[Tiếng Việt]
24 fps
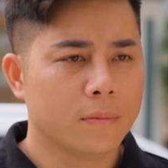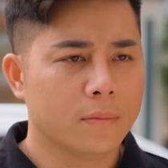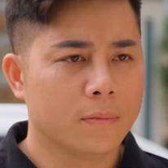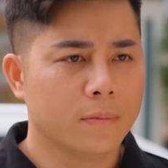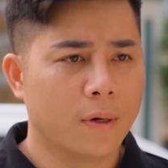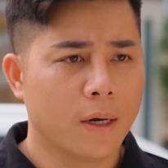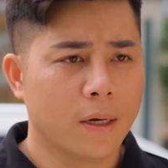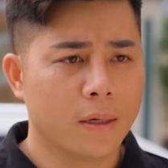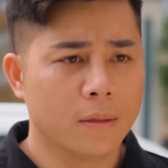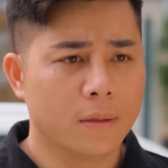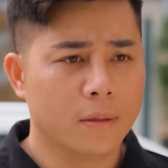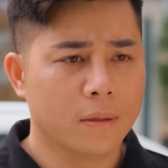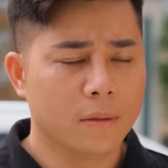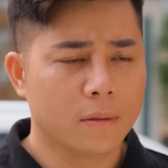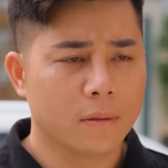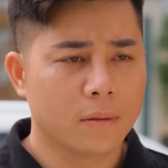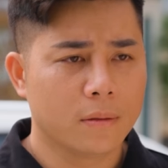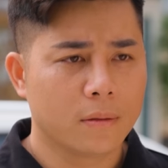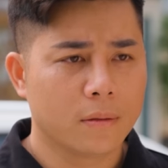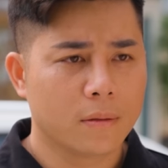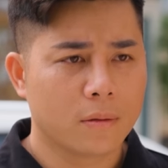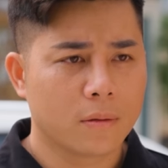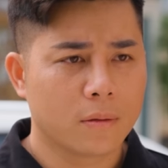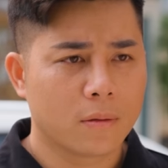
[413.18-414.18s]
Vậy
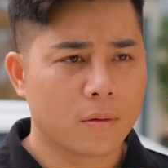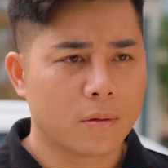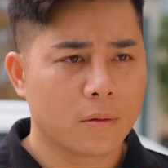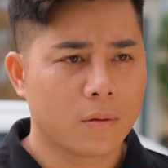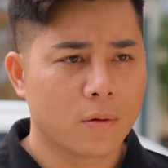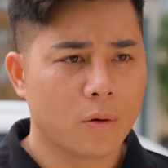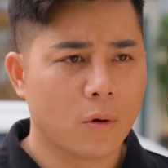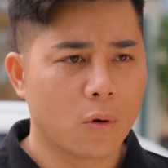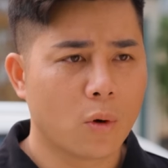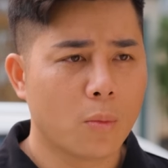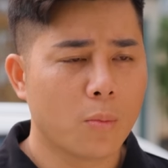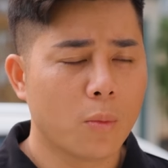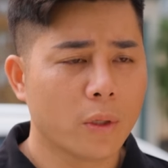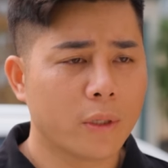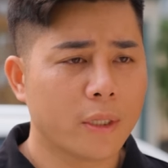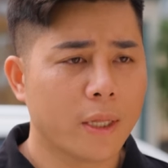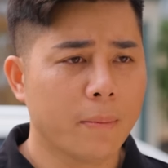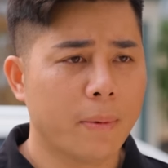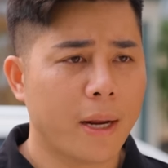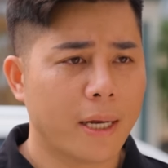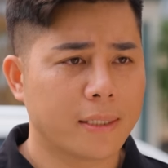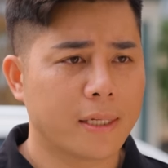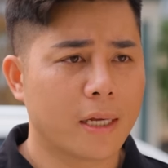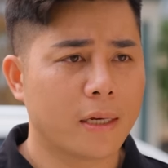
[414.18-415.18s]
cô có muốn
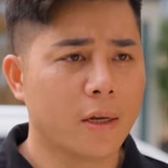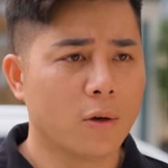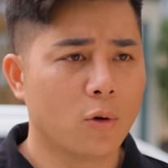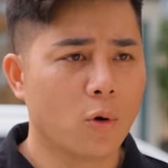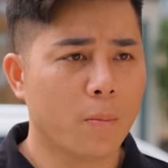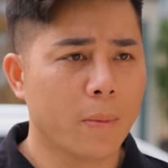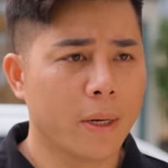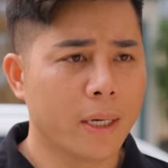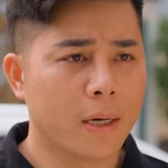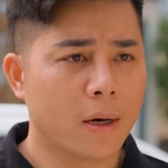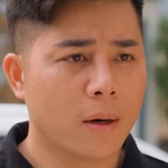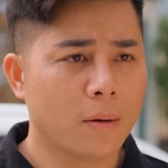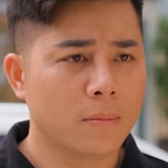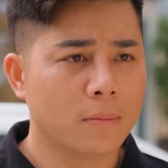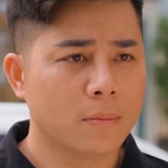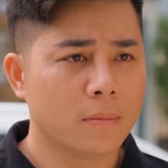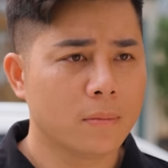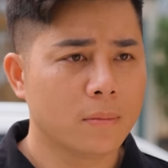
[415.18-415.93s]
tìm lại gia đình của mình không?